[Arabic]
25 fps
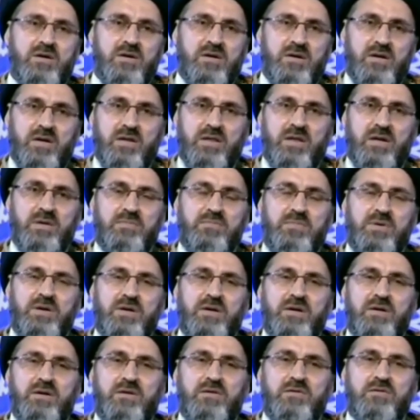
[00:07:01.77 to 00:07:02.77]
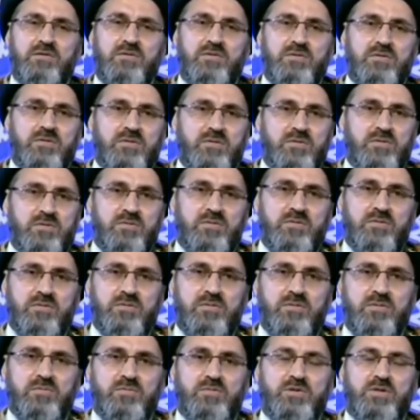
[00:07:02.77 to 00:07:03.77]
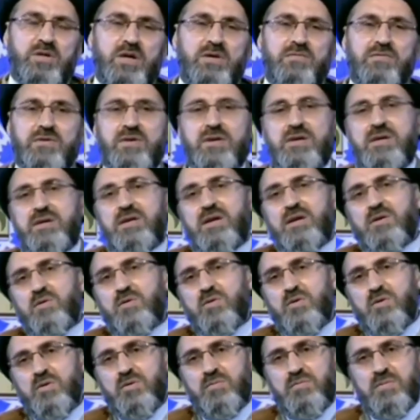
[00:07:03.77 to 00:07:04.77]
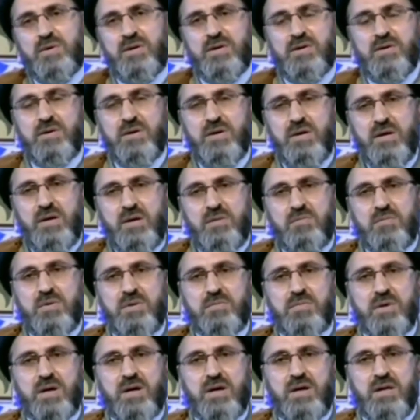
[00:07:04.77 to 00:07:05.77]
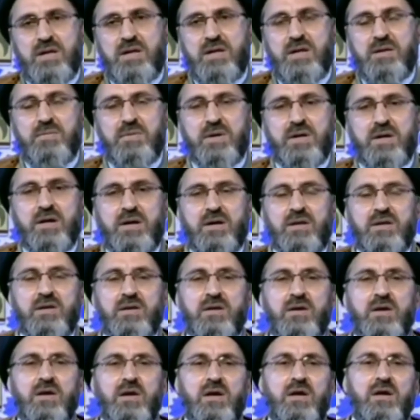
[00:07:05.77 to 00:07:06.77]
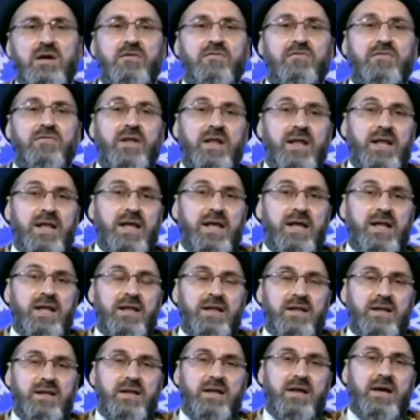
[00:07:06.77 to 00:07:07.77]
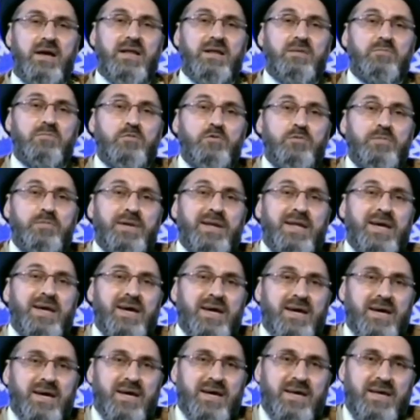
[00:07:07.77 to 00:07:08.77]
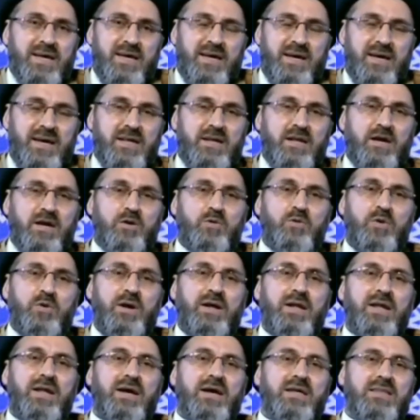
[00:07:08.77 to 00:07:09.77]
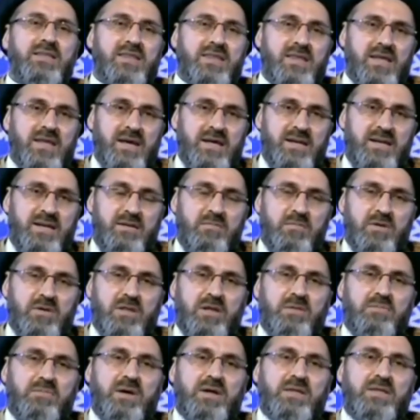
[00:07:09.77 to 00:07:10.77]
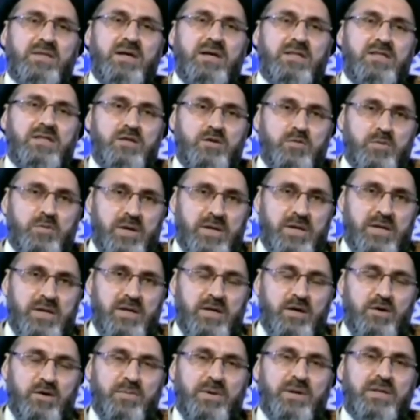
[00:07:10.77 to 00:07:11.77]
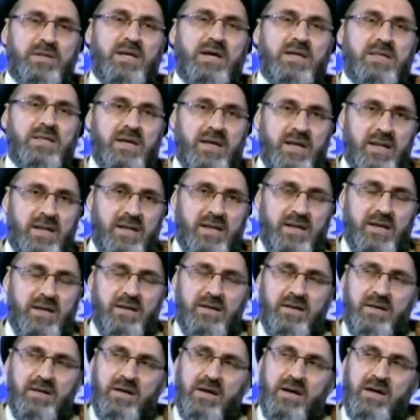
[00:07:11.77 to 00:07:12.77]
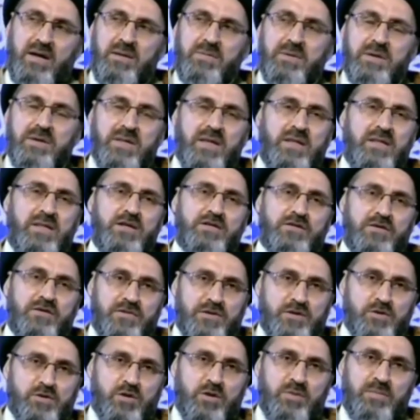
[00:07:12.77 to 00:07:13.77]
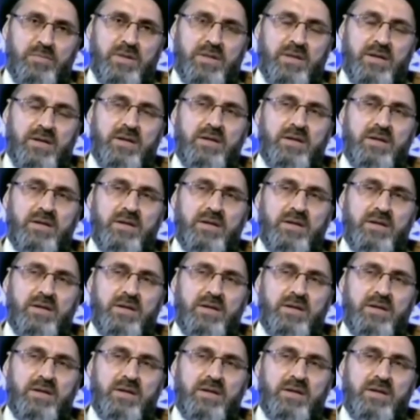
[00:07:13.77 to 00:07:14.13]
اذهب به آه، مسافرين انقلهم من من مكان الى مكان في الليل أنا مو من حقي أن أروح إلى خط ثاني مثل بغداد ديوانية أو بغداد حلة أنا بغداد نجف أشتغل مثلا